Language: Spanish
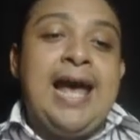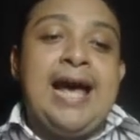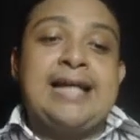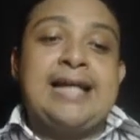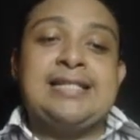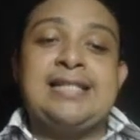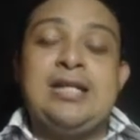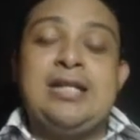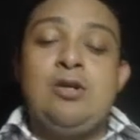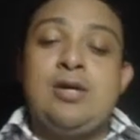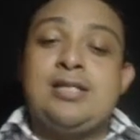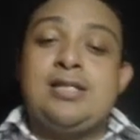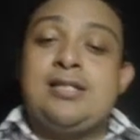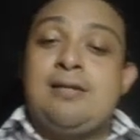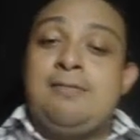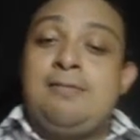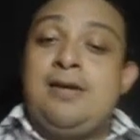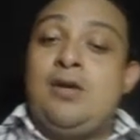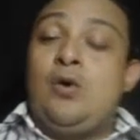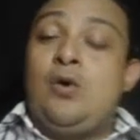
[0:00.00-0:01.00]
Así lo
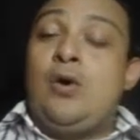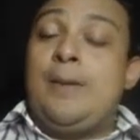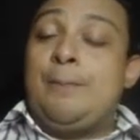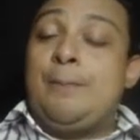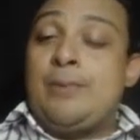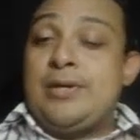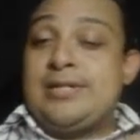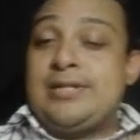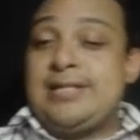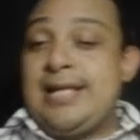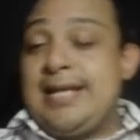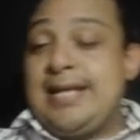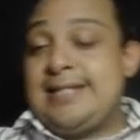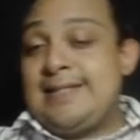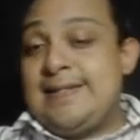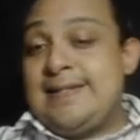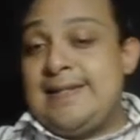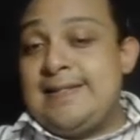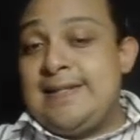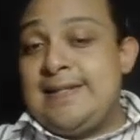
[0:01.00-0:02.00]
aseveró pues
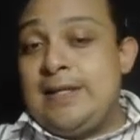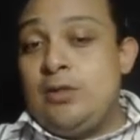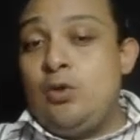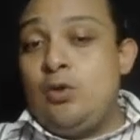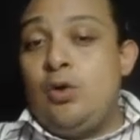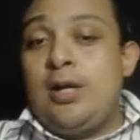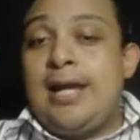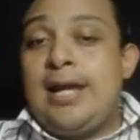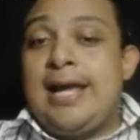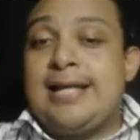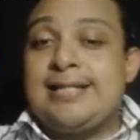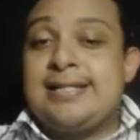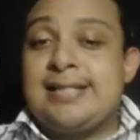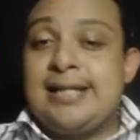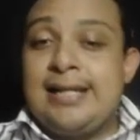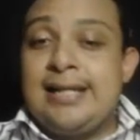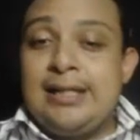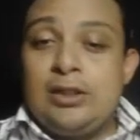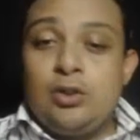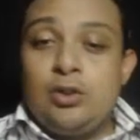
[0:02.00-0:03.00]
este señor
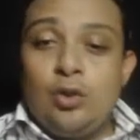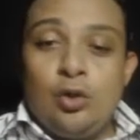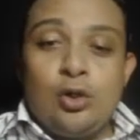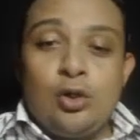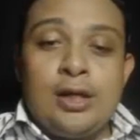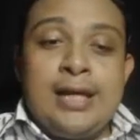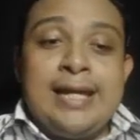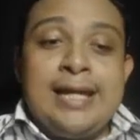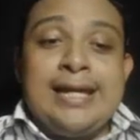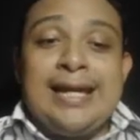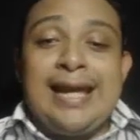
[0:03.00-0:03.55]
escritor